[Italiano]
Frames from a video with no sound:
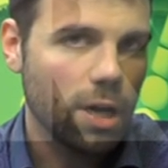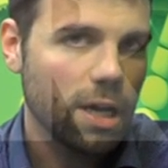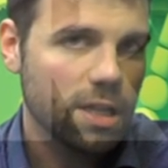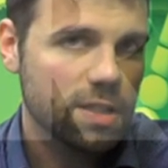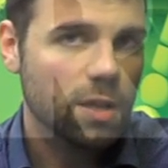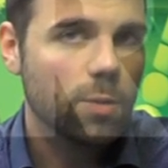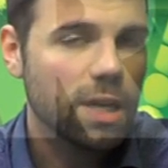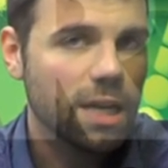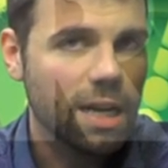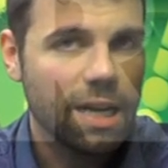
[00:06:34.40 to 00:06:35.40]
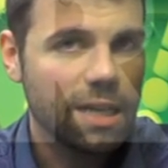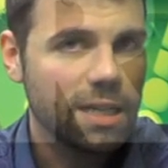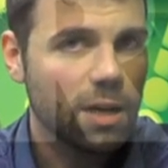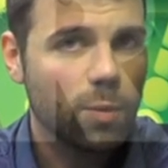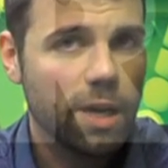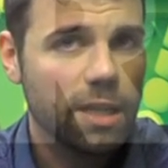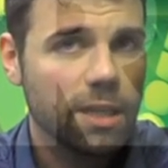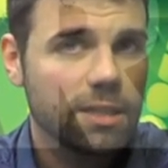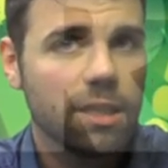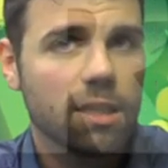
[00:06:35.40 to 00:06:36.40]
eh, seguire la linea
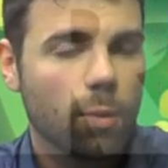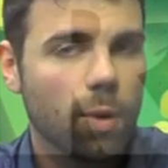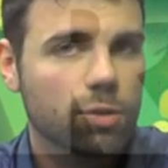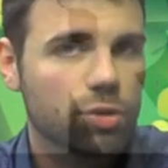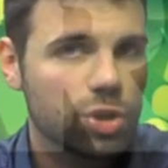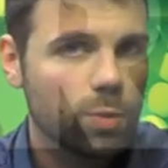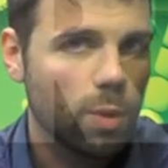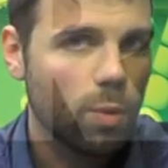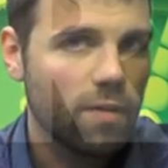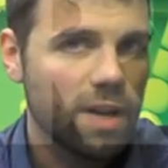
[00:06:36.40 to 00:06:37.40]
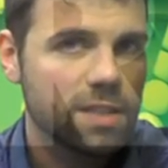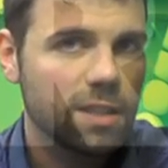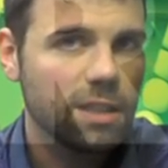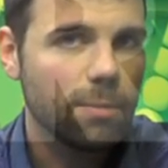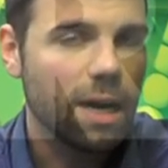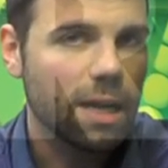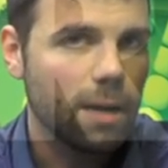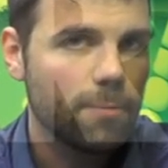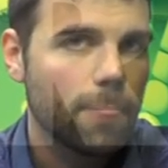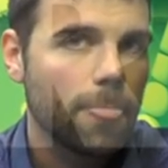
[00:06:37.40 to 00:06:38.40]
guida di 4-5 uova a
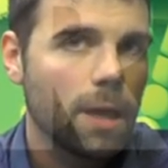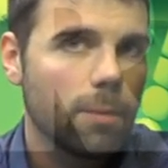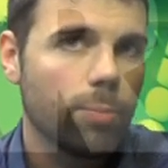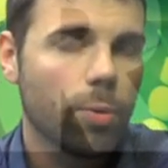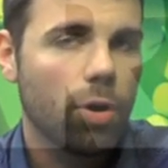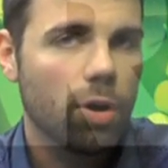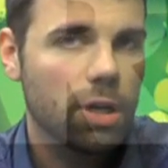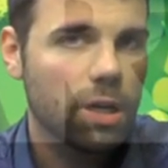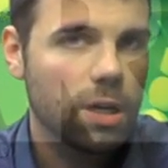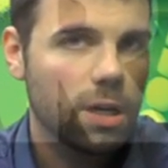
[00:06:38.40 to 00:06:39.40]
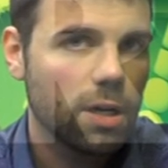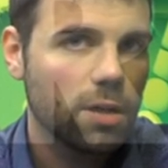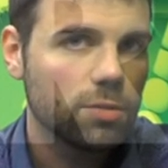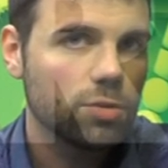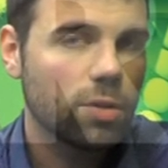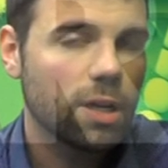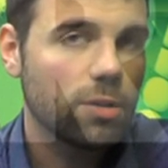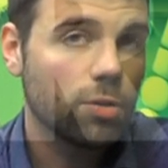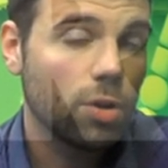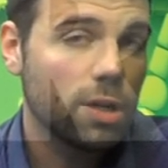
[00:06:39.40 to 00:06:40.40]
settimana può eh, non,
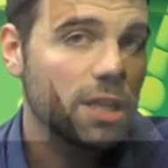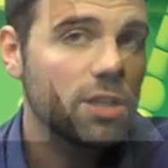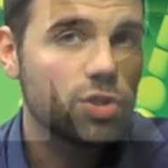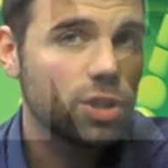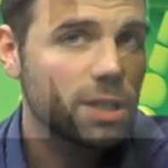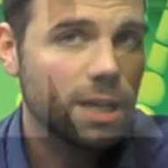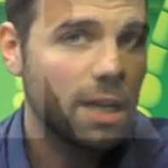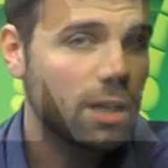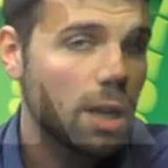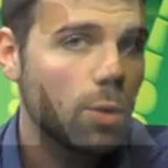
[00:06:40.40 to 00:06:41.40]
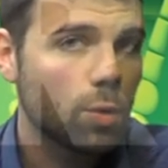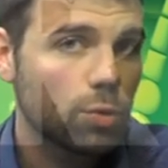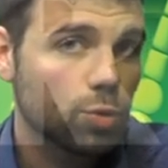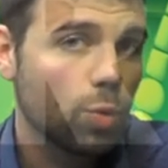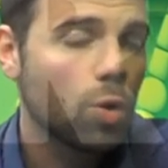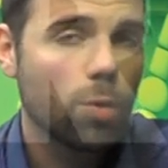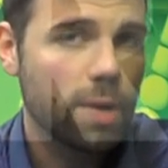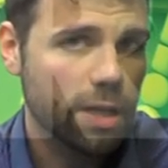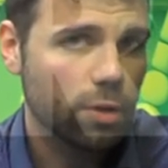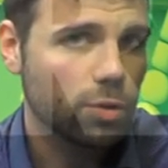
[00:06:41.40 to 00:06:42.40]
non, incidere nel, sul lungo
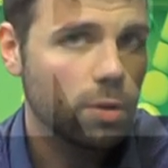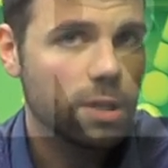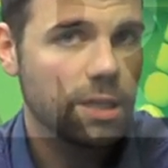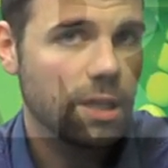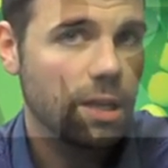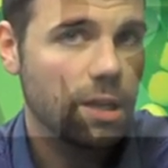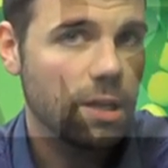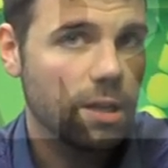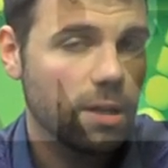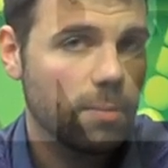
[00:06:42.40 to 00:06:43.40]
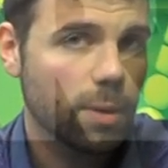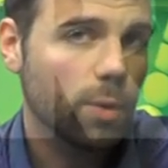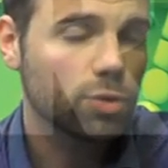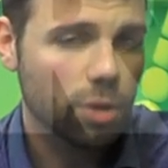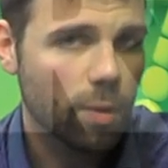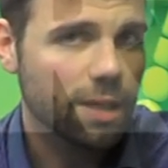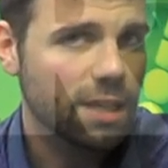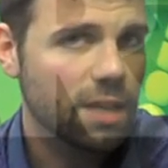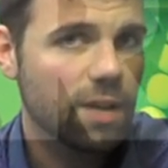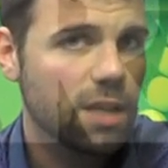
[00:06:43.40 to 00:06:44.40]
periodo nel, per quanto riguarda
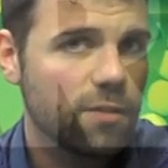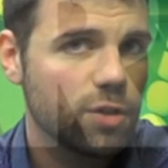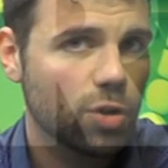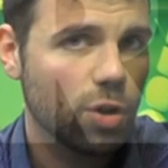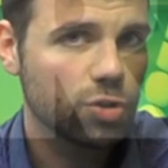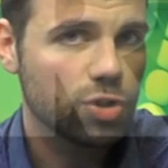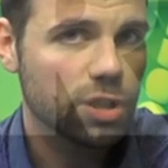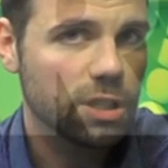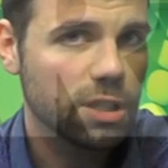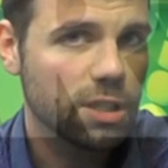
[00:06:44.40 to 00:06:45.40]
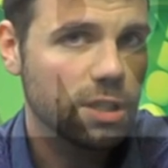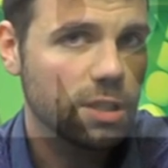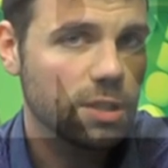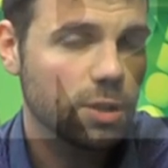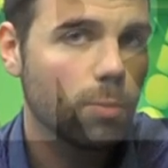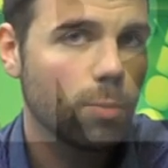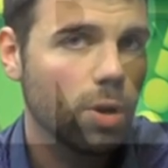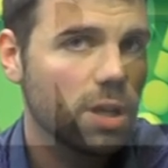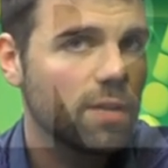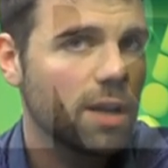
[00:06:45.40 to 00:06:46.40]
i livelli fisiologici di, di un
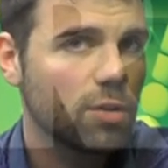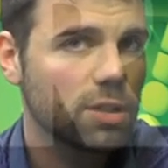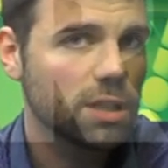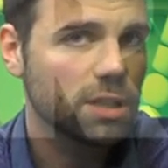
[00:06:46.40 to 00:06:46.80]
buon livello di,